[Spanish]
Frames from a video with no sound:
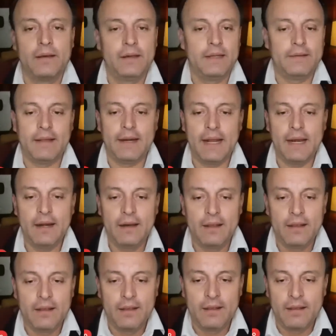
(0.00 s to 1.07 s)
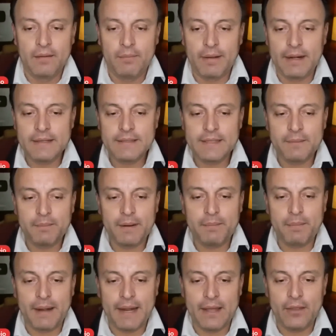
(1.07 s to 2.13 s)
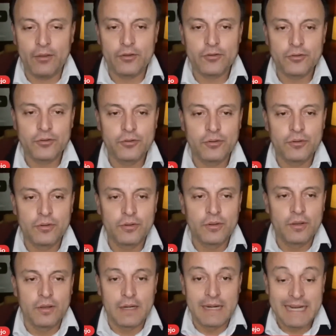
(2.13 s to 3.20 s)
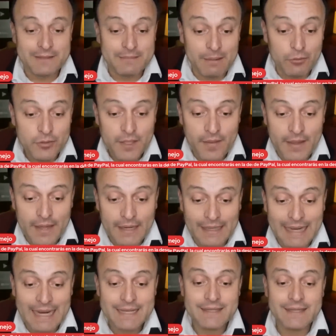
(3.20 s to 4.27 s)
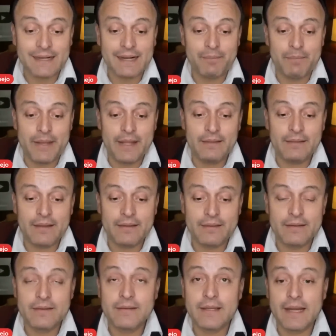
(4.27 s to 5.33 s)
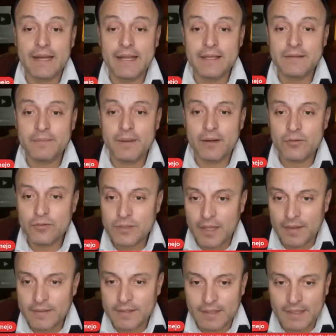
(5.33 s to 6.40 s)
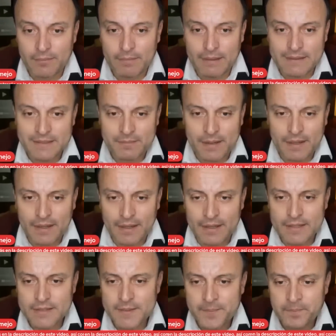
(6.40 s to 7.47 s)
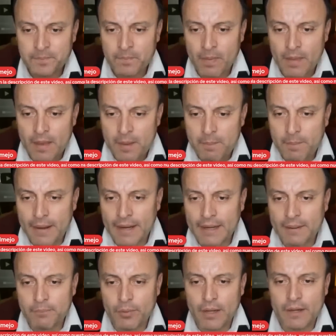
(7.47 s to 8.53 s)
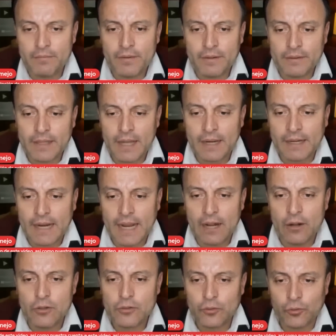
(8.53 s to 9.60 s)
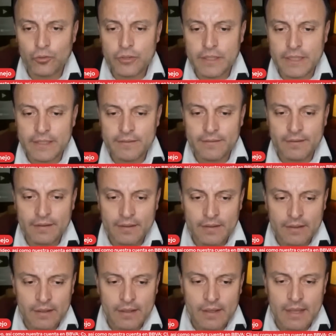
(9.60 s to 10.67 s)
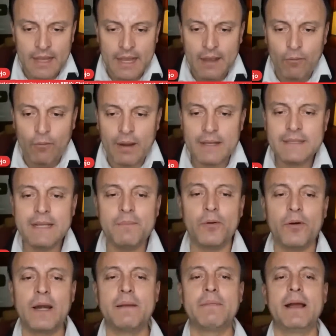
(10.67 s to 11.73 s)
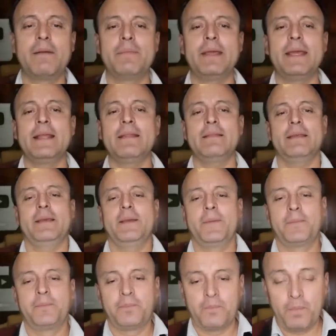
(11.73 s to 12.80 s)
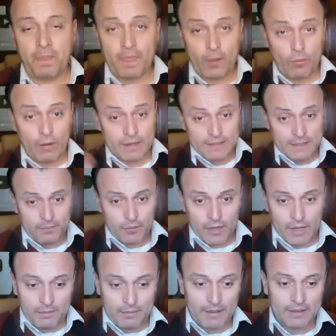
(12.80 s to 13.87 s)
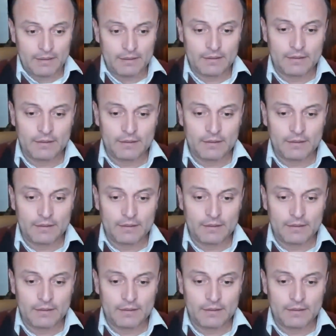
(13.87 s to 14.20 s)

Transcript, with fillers: literal, van a ser preparados. Les vamos a dar las herramientas necesarias, vean ustedes aquí más imágenes, para que puedan enfrentar a los ruskis. ¿Cuál es el problema, mi gente? ¿Cuál es el problema?